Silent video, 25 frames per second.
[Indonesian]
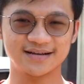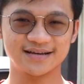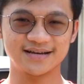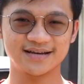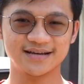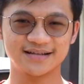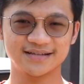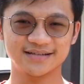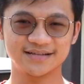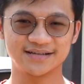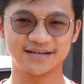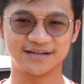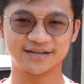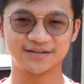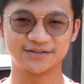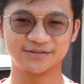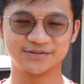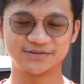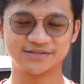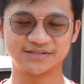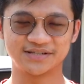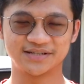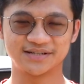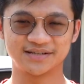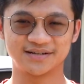kalian
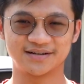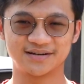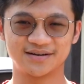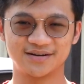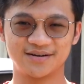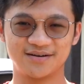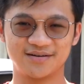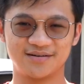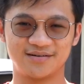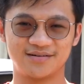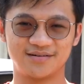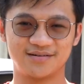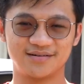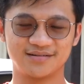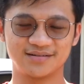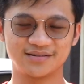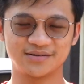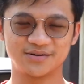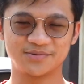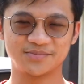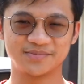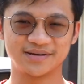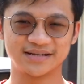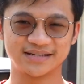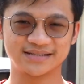yaitu channel
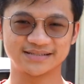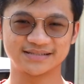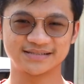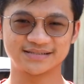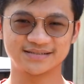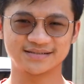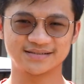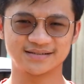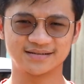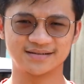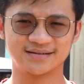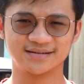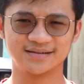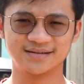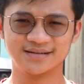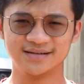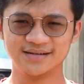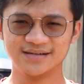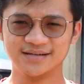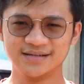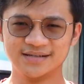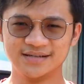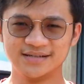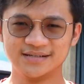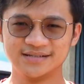Otomax Nah,
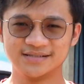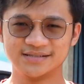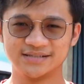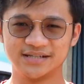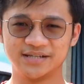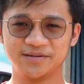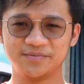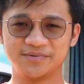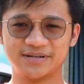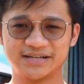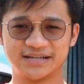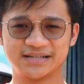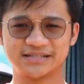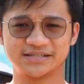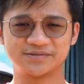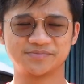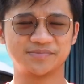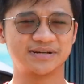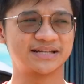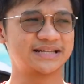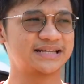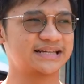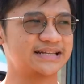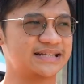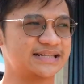jadi pada
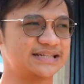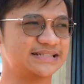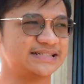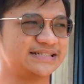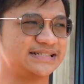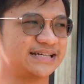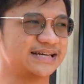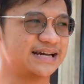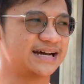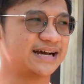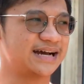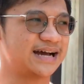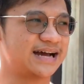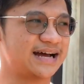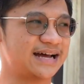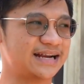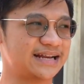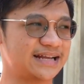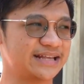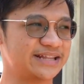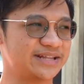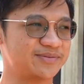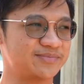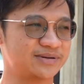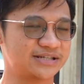kesempatan di siang
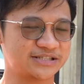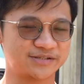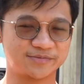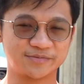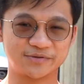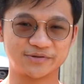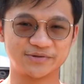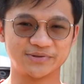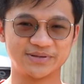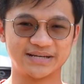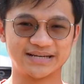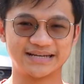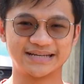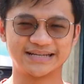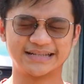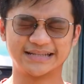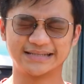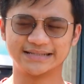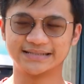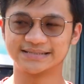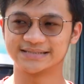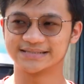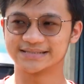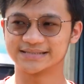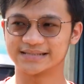hari ini Max Bro ya,
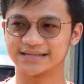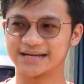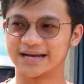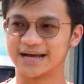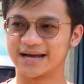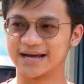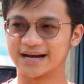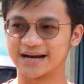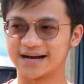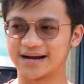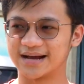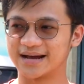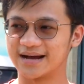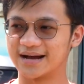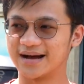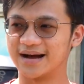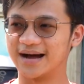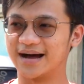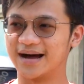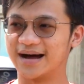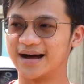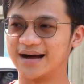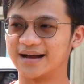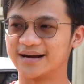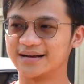ini sekarang
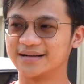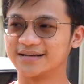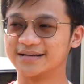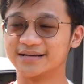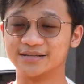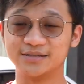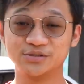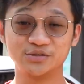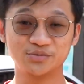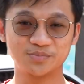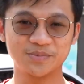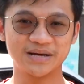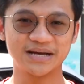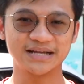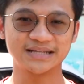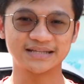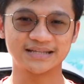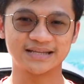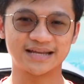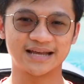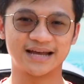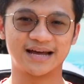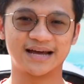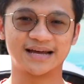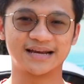hari Jumat,
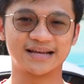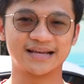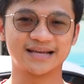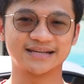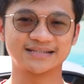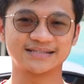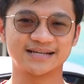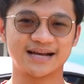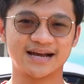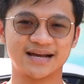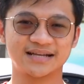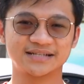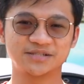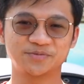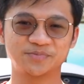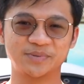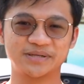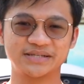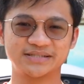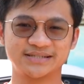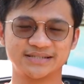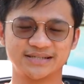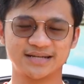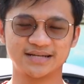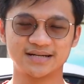hari yang sangat
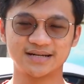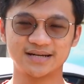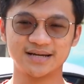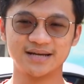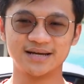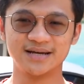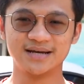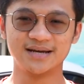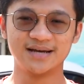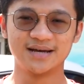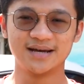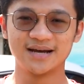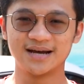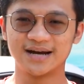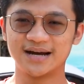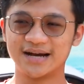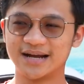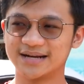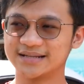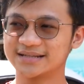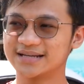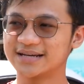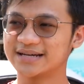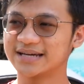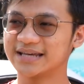spesial
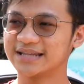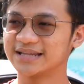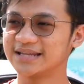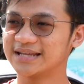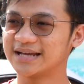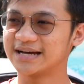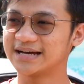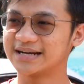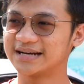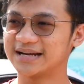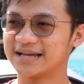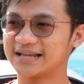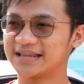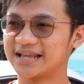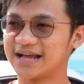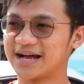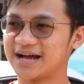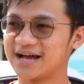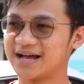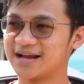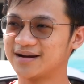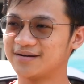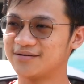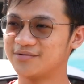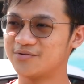Karena kita
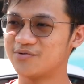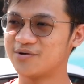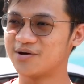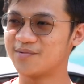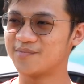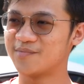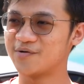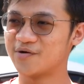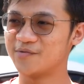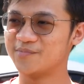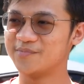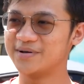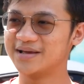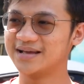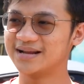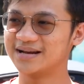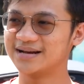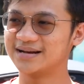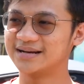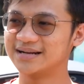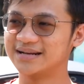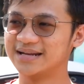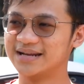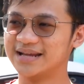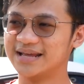kedatangan dua
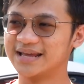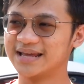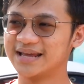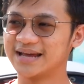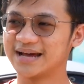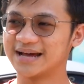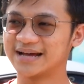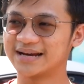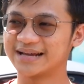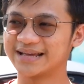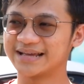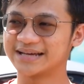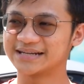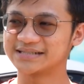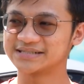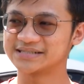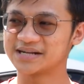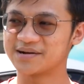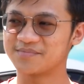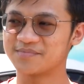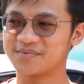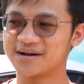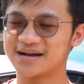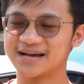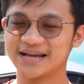mobil di hari yang
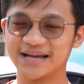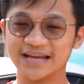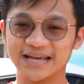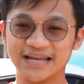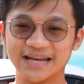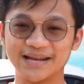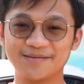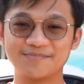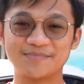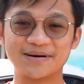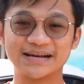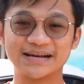sama, ini